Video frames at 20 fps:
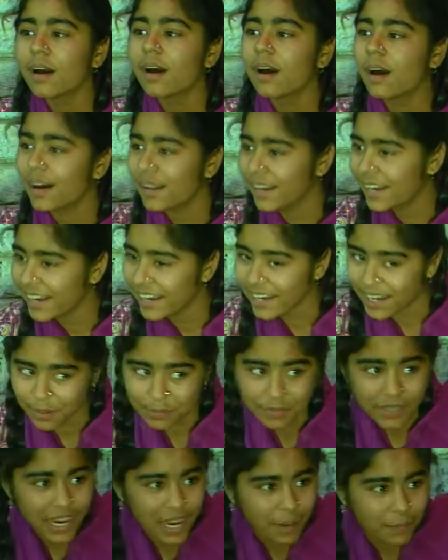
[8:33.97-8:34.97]
अरे हम
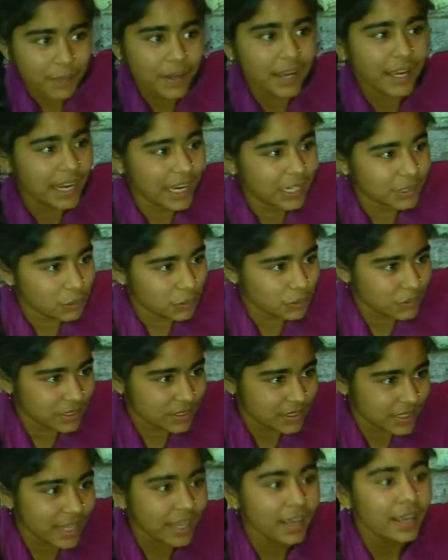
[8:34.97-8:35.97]
यहाँ पे एक दूसरे
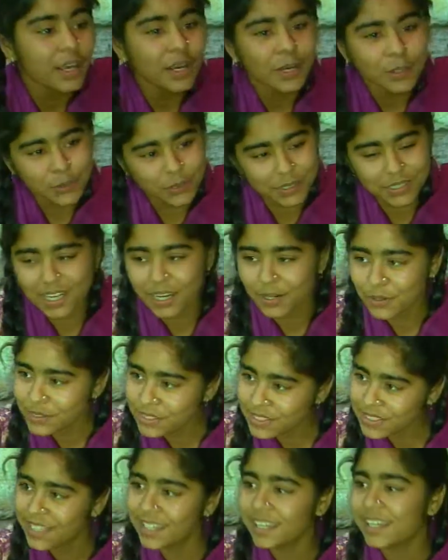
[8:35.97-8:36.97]
से कुछ ना कुछ
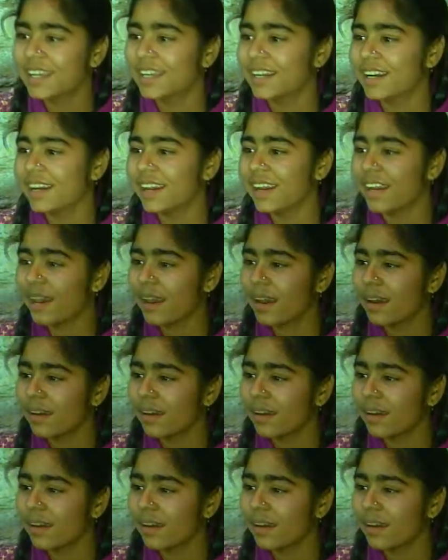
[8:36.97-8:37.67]
सीख ही रहे हैं